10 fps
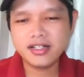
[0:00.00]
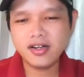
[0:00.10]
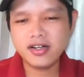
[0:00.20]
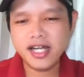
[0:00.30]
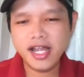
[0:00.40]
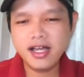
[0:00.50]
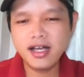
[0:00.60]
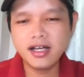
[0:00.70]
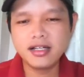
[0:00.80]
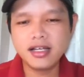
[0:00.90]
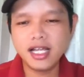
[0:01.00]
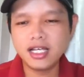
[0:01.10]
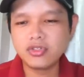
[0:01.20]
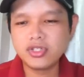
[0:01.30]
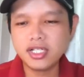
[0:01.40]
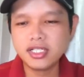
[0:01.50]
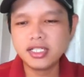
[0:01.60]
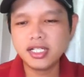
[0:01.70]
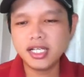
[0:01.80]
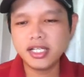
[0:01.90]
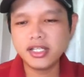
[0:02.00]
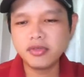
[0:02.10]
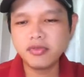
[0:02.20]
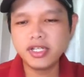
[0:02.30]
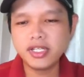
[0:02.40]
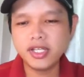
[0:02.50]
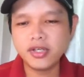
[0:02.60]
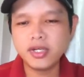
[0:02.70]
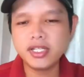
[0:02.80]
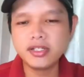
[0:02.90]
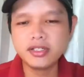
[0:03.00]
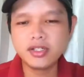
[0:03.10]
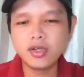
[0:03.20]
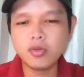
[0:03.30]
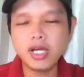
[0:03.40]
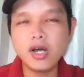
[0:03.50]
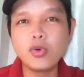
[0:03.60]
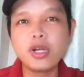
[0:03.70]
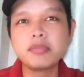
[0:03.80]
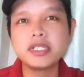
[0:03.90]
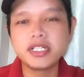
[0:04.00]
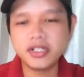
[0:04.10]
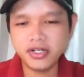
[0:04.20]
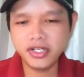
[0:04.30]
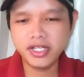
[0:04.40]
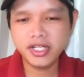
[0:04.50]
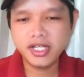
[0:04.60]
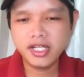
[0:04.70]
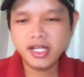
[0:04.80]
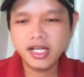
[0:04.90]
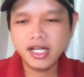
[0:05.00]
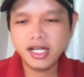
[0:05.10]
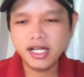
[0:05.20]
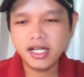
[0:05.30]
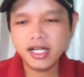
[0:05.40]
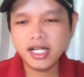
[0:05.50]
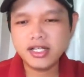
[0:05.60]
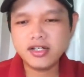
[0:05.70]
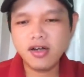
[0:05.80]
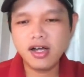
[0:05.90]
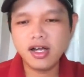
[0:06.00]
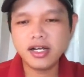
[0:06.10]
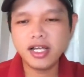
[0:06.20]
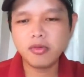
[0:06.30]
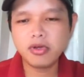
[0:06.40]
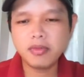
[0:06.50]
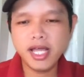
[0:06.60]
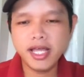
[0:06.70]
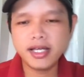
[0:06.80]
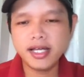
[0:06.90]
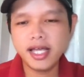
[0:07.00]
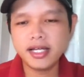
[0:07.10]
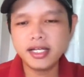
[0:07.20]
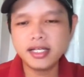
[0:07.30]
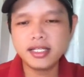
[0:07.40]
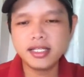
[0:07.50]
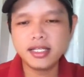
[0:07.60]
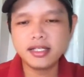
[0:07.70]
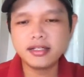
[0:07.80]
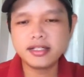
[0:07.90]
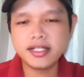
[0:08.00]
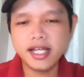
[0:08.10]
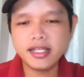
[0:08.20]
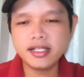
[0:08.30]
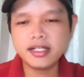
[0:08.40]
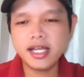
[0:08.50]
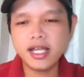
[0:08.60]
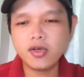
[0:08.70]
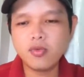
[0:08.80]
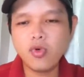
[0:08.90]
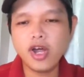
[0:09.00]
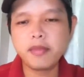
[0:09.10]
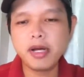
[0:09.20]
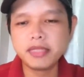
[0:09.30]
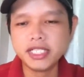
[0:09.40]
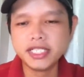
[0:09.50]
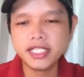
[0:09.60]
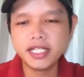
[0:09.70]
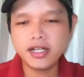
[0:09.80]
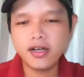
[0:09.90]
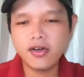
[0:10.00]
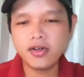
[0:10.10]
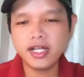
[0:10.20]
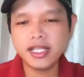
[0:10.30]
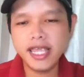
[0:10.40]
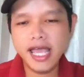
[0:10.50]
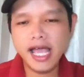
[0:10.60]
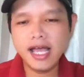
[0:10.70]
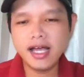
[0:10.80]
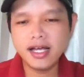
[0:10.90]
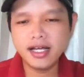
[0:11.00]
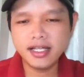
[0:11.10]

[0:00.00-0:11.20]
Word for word: Trò trẻ hơn là luật sư, là diễn viên Thiệu Ánh Dương cũng đã U50 rồi. Các trò ở Đại học Công an, An ninh thì người trẻ nhất nay cũng ngoài 30, còn già